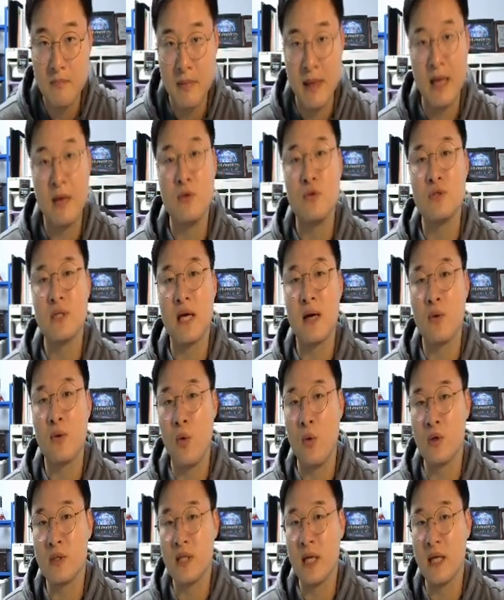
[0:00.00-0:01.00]
배우자
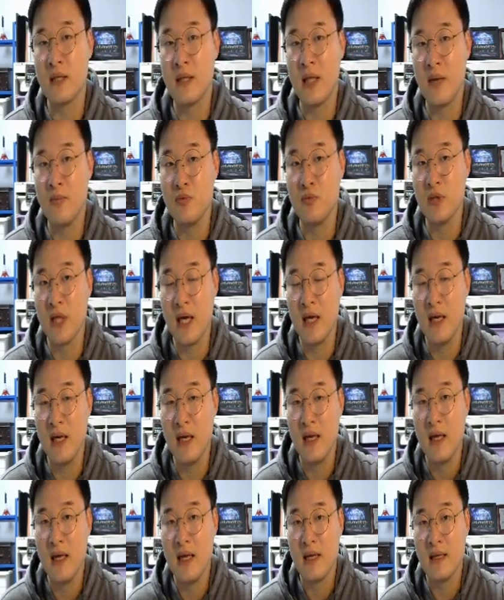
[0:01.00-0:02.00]
공제 때문에
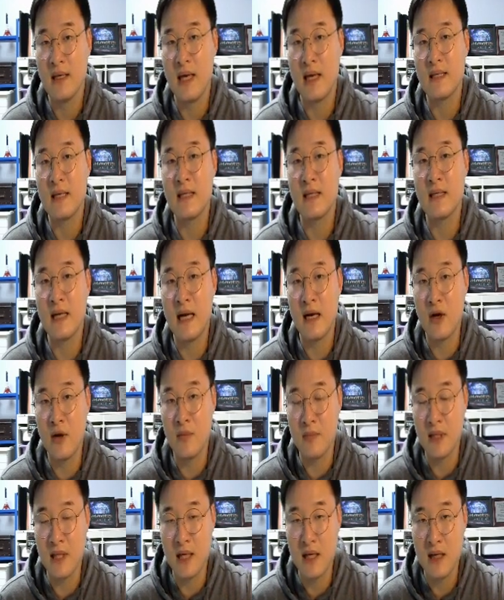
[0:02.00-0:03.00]
계산을 한
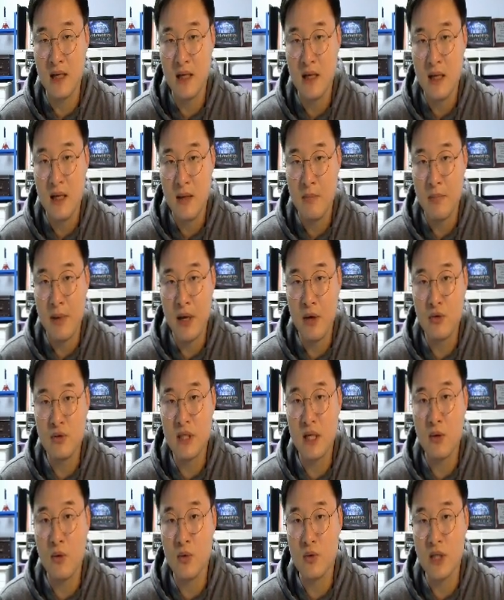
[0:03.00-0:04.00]
겁니다.
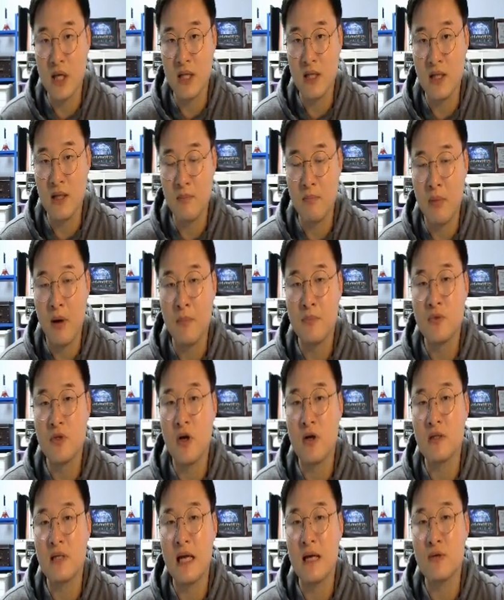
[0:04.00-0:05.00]
배우자 공제는
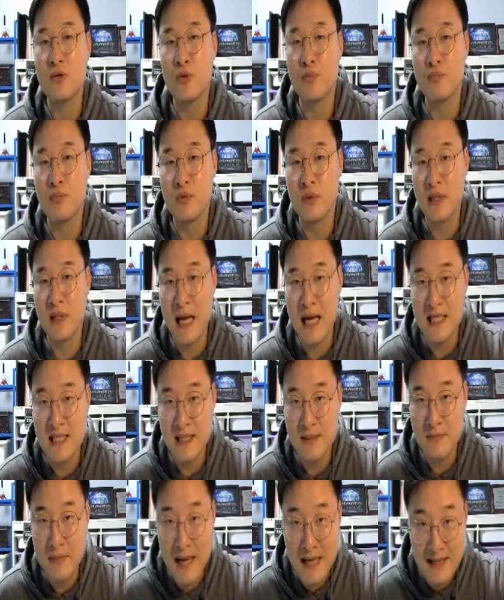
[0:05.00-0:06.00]
법정
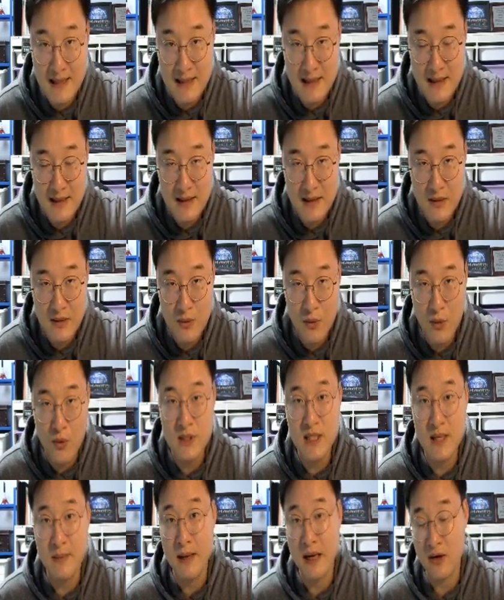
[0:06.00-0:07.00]
상속분까지만
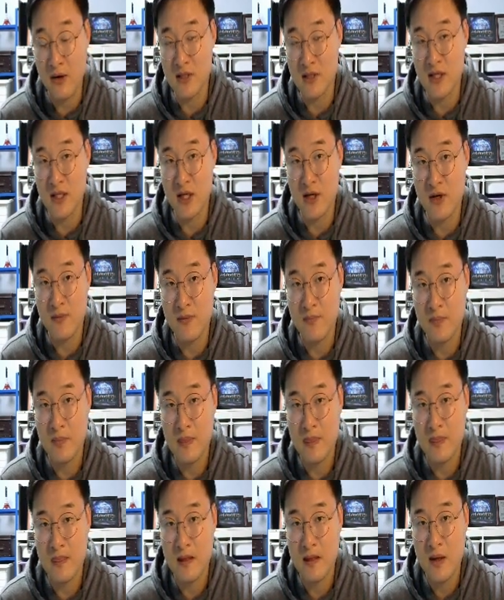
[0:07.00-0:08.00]
공제받거든요.
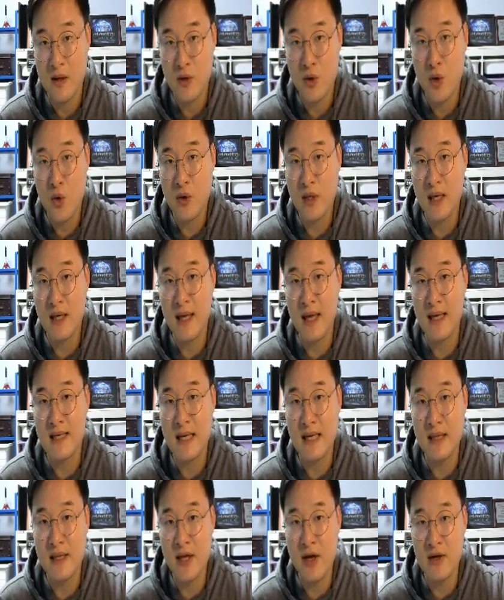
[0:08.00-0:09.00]
이렇게
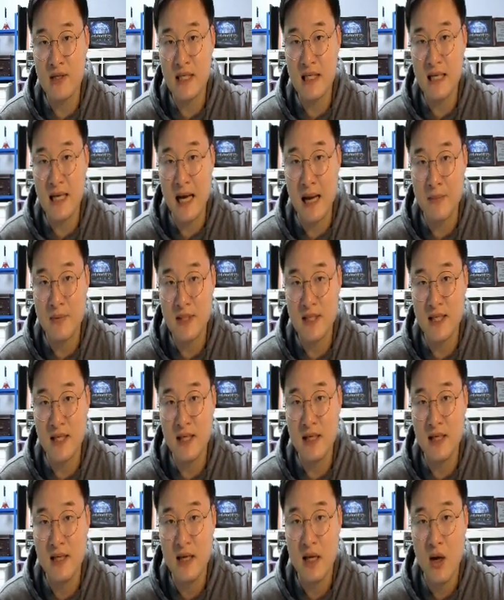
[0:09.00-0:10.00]
계산되어진 값이
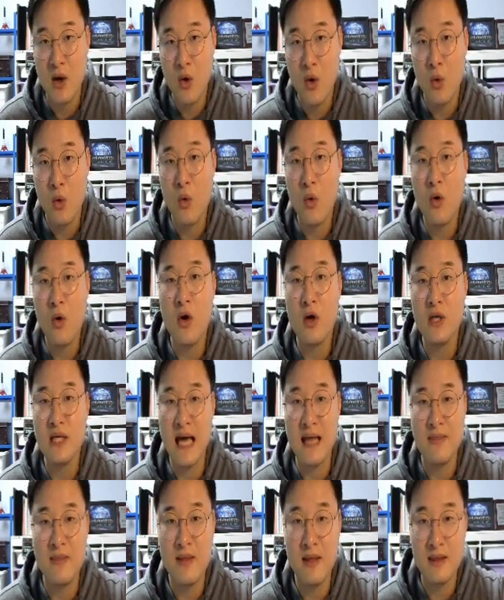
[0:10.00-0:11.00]
5억 원이
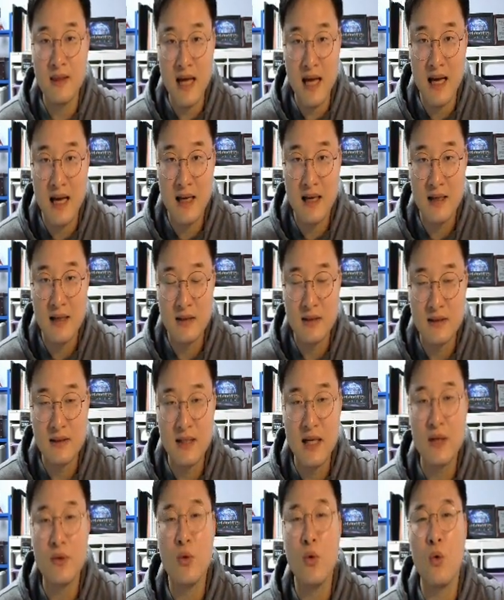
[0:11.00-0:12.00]
안 됐다
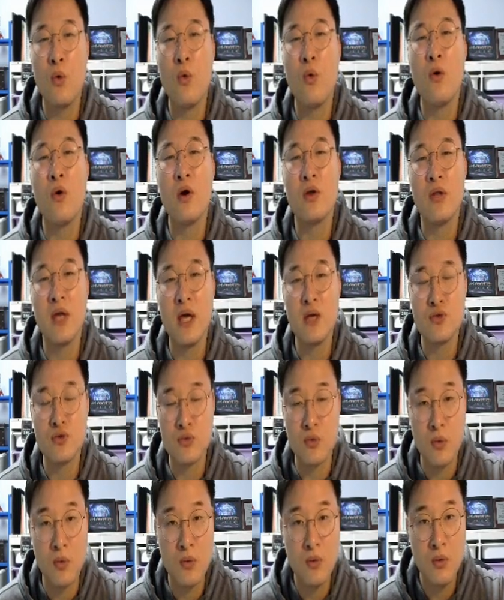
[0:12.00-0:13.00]
그래도 5억 원에
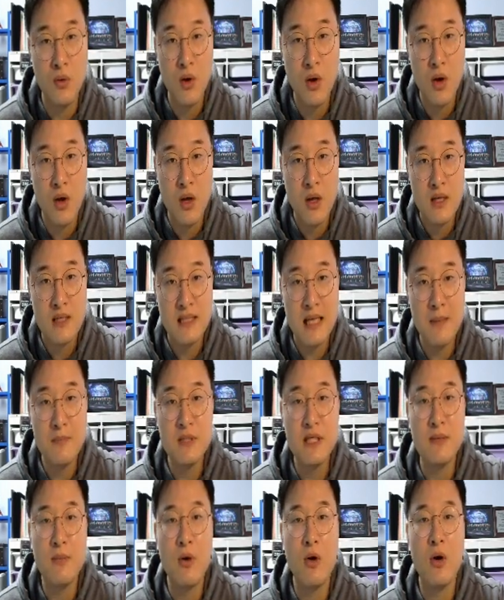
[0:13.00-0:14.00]
해주고
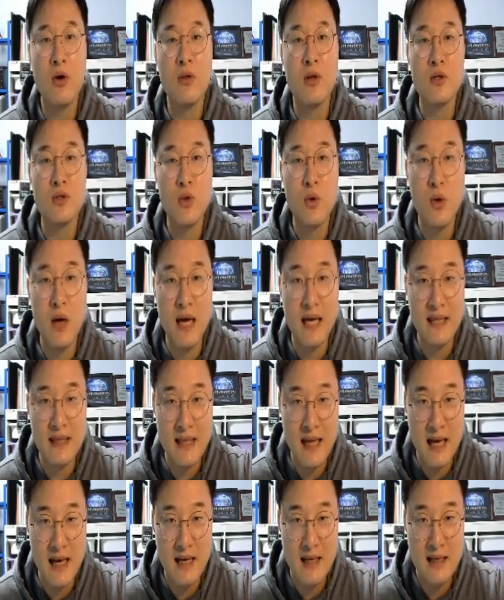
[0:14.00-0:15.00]
30억 원을
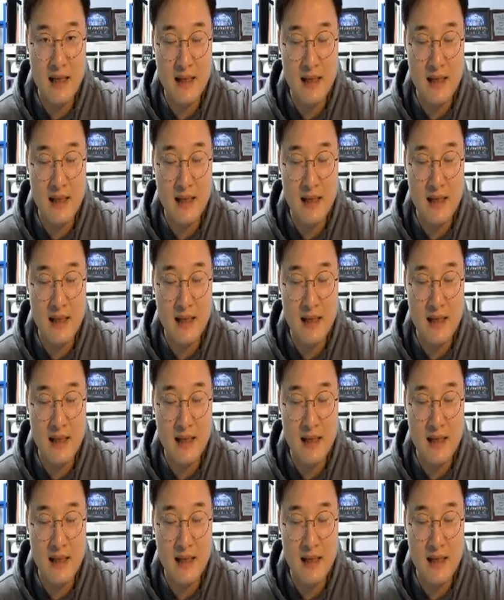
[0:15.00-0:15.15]
초과했다.